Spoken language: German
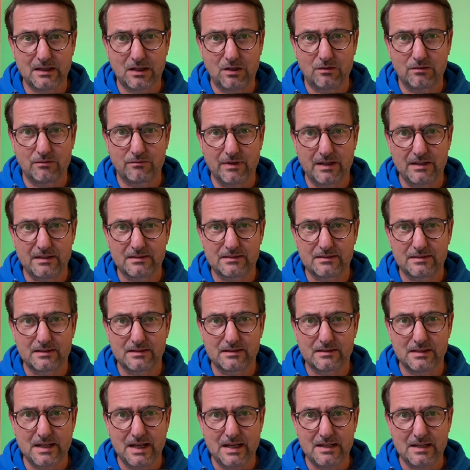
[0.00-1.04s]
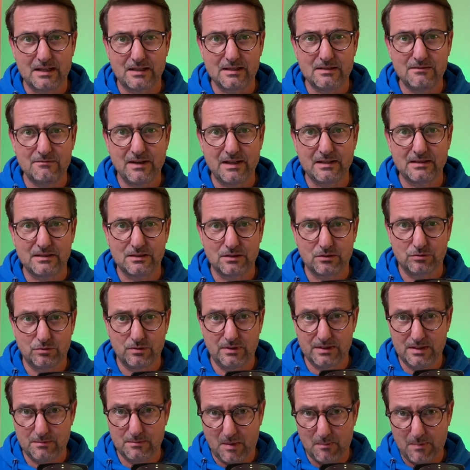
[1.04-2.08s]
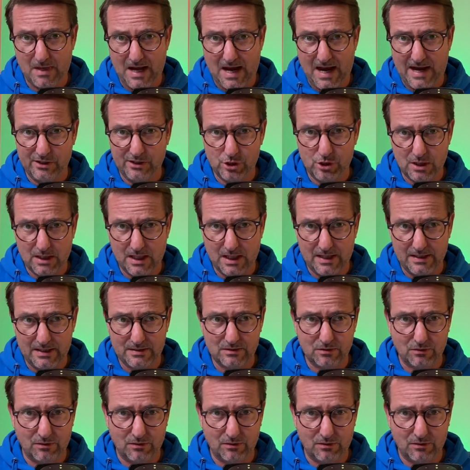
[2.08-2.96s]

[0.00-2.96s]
auch wenn sich die Energiewende natürlich immer mehr einschleicht.